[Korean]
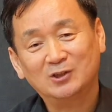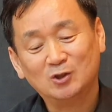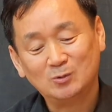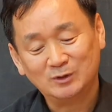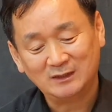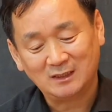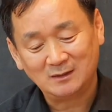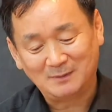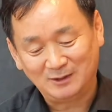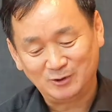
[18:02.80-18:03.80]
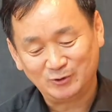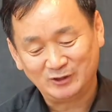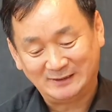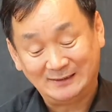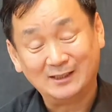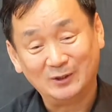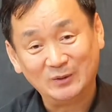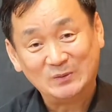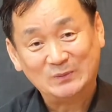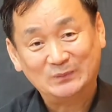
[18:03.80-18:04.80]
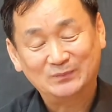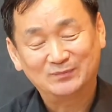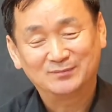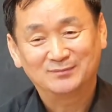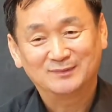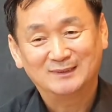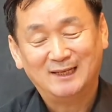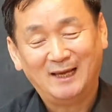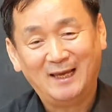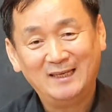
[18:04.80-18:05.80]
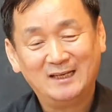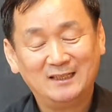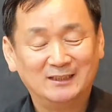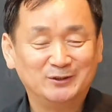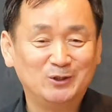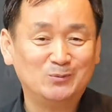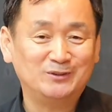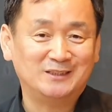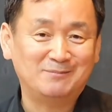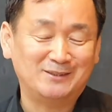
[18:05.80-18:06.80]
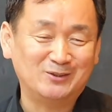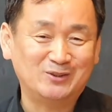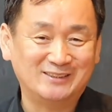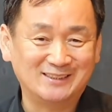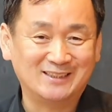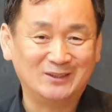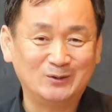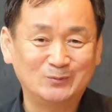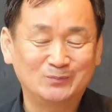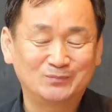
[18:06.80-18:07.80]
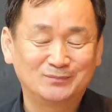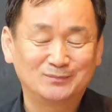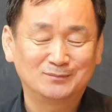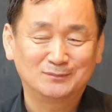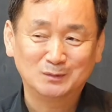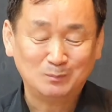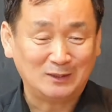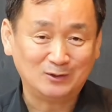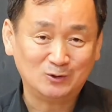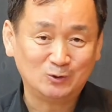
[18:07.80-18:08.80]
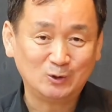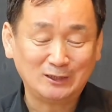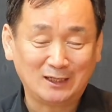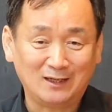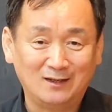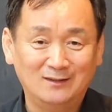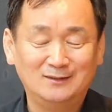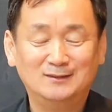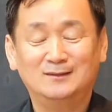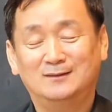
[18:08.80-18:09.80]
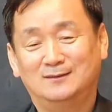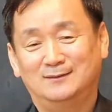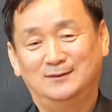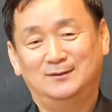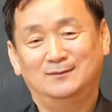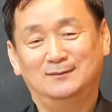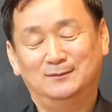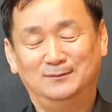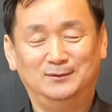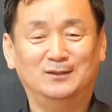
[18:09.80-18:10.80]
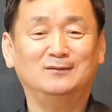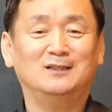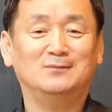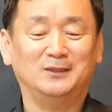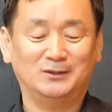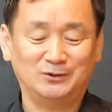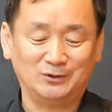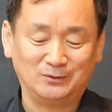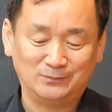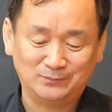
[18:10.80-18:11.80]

설교 문장을 만들 수 있을까요? AI가 설교 문장을 만들 수 있을까요? 만들 수 있다. 이건 음, 정답이겠죠.